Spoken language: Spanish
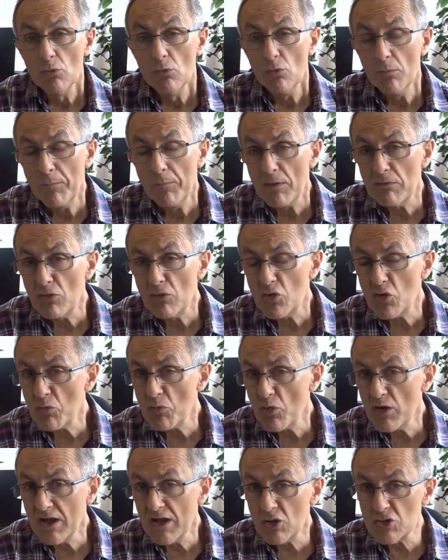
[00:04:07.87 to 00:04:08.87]
Un pueblo no
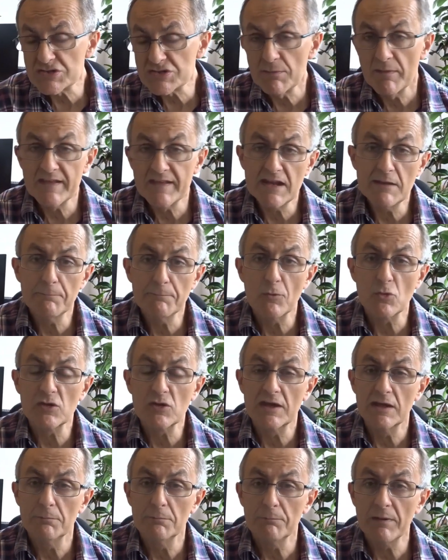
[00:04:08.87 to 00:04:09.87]
muy lejos de Madrid,
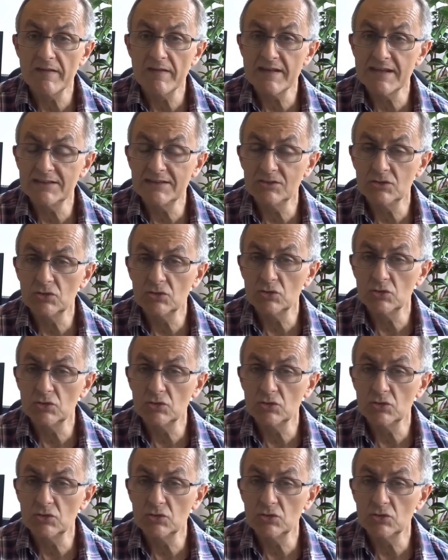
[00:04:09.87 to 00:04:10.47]
porque el padre